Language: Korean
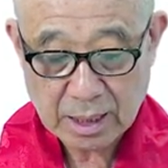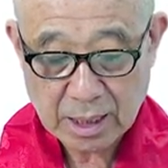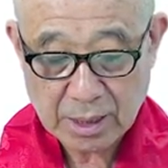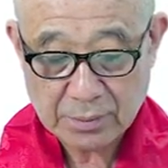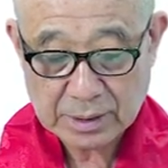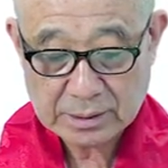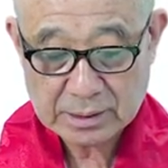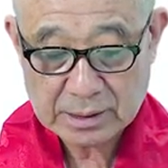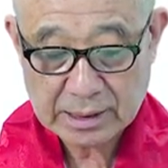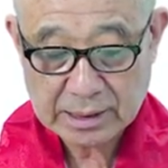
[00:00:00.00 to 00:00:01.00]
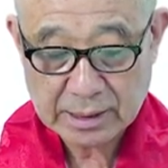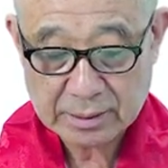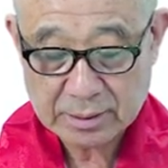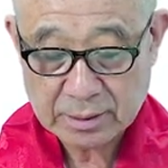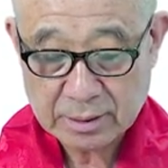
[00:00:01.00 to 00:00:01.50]
avachara,
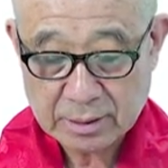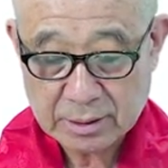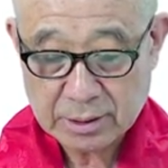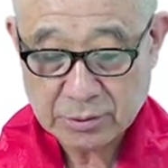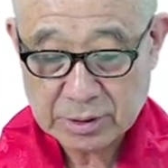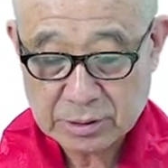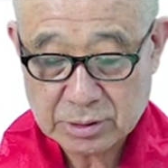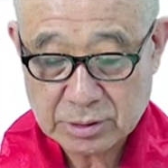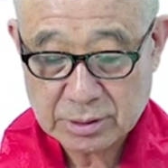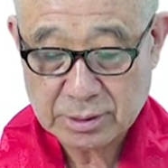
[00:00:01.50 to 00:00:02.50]
in which